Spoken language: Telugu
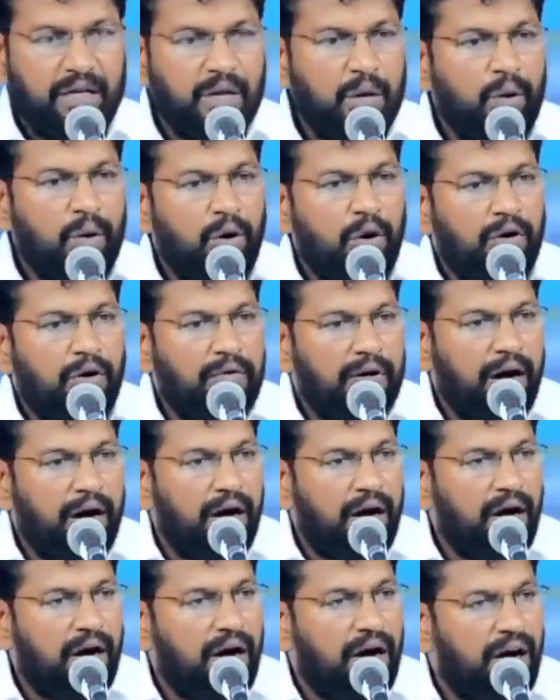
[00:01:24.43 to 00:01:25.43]
యహోవా
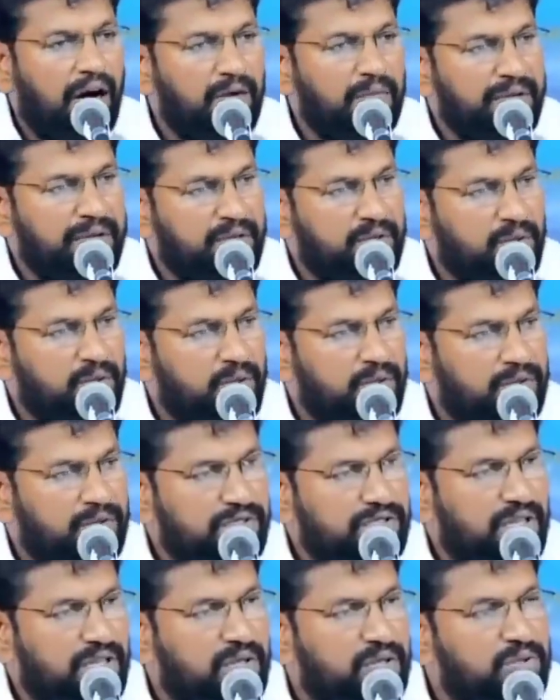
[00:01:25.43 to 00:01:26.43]
ఆమెకు
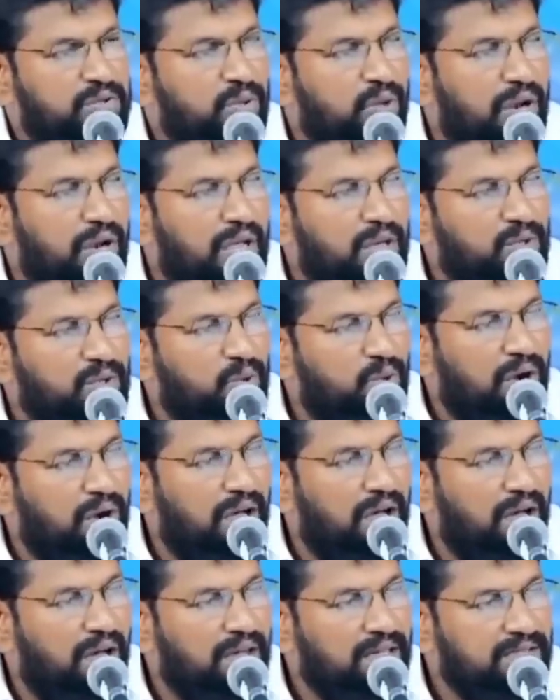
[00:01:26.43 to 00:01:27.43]
సంతు
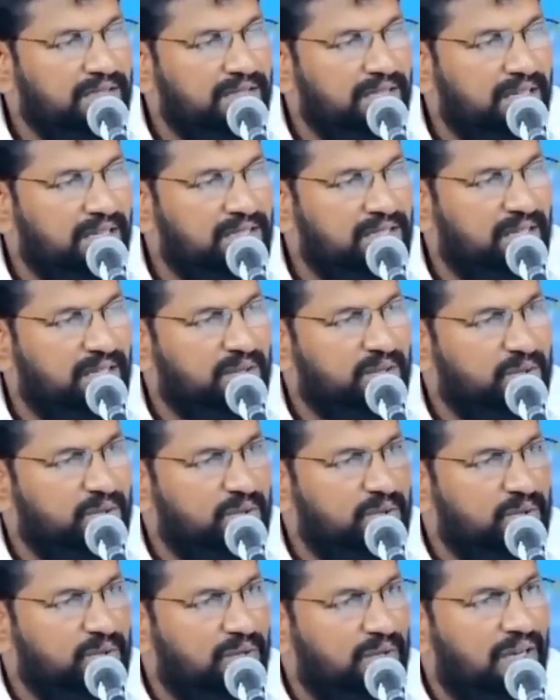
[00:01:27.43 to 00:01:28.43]
లేకుండా చేసెను
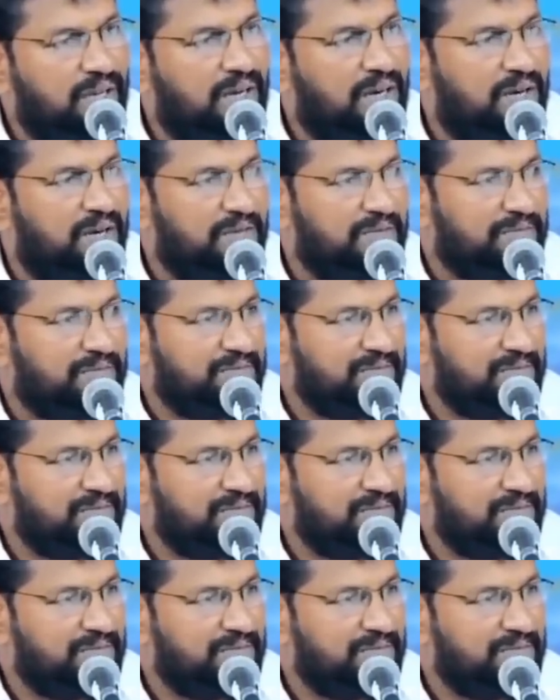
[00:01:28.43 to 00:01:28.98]
అన్నాడు